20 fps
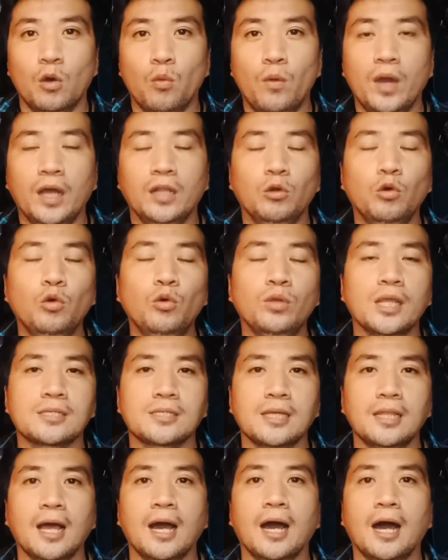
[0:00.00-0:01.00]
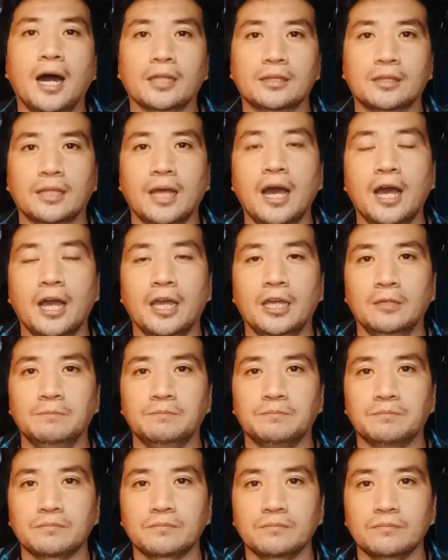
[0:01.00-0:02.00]
Well, una sa lahat ay,
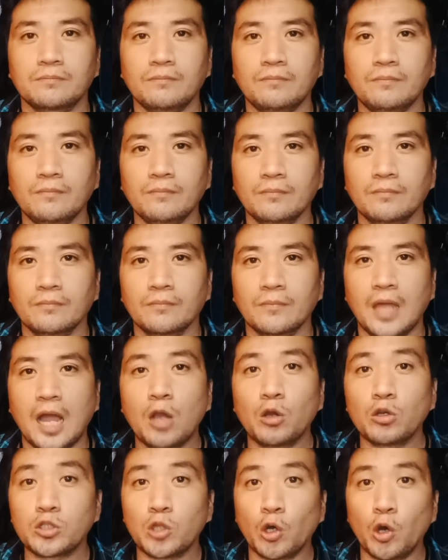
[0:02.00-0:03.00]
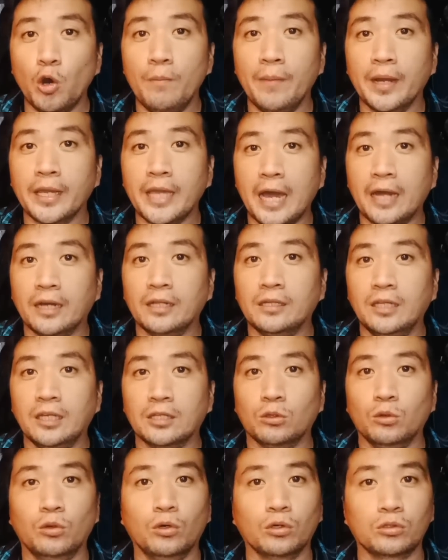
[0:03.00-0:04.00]
ang gusto kong mangyari
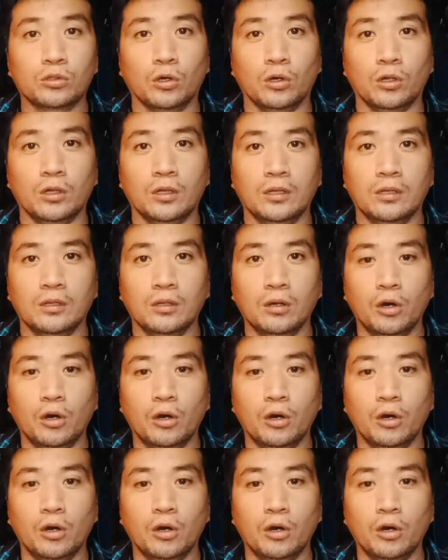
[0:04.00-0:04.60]
dito utol,